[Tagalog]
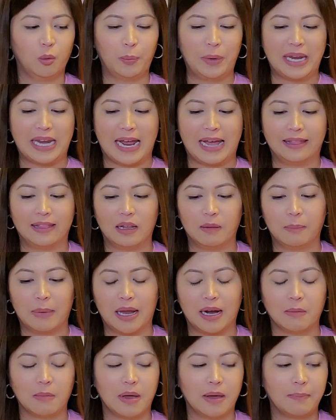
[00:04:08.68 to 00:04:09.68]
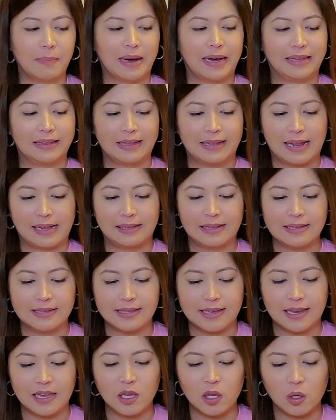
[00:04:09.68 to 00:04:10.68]
open natin para maipakita natin
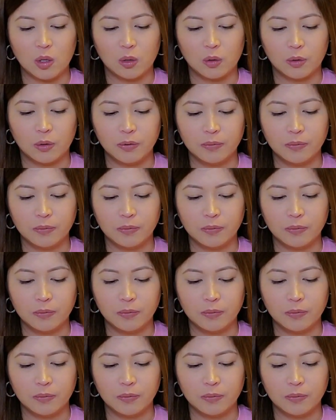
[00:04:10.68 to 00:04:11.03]
sa inyo.